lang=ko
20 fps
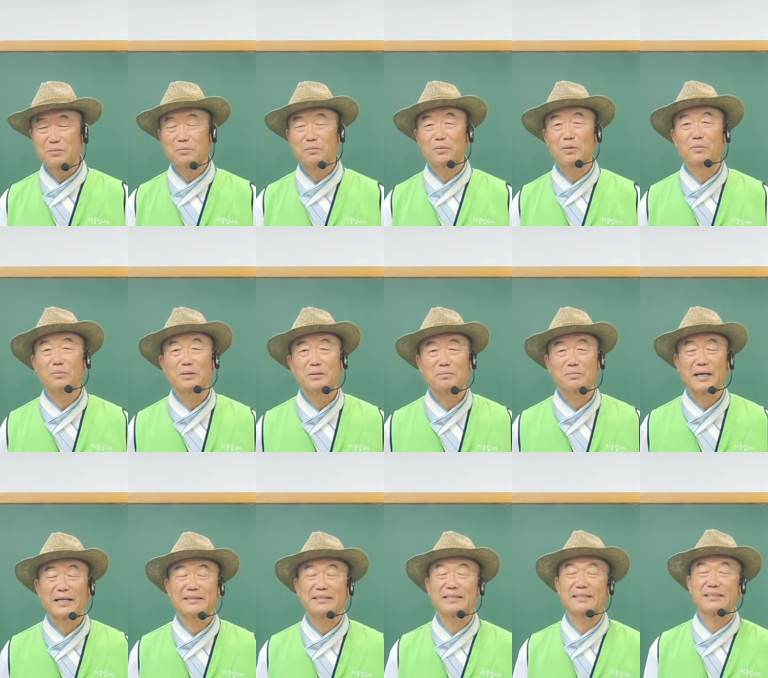몸을
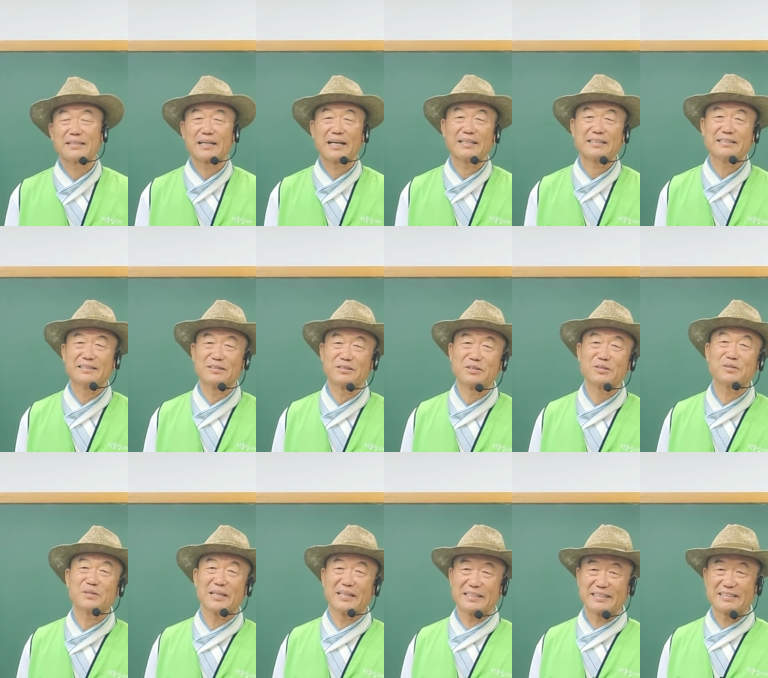만들어 가는
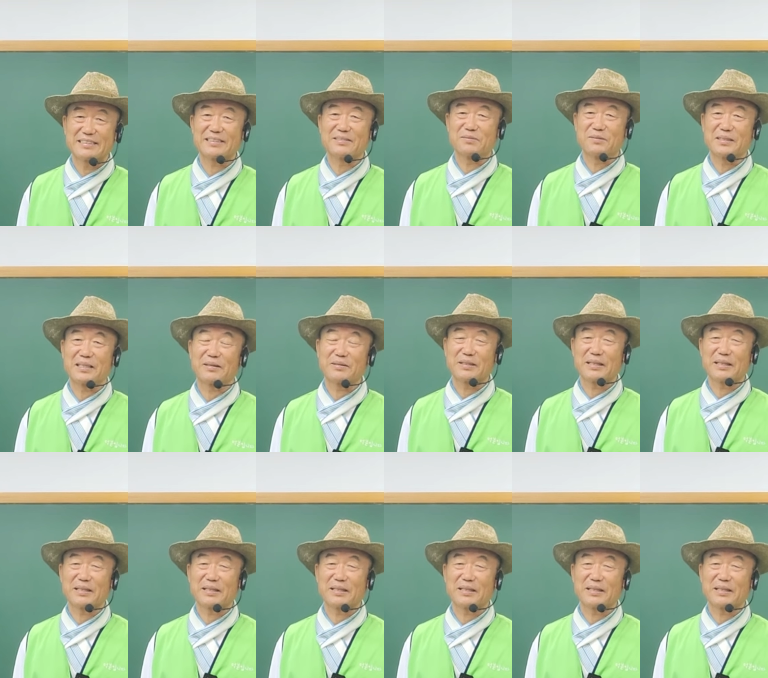중에 있습니다.